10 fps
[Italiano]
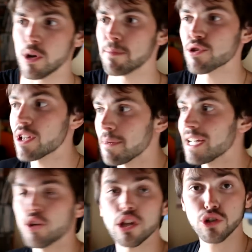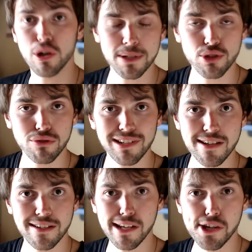Quelle persone che magari non hanno ancora preso il,
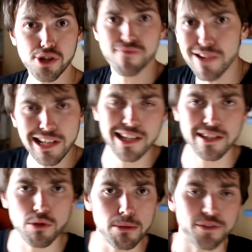DLC, venite a seguirmi.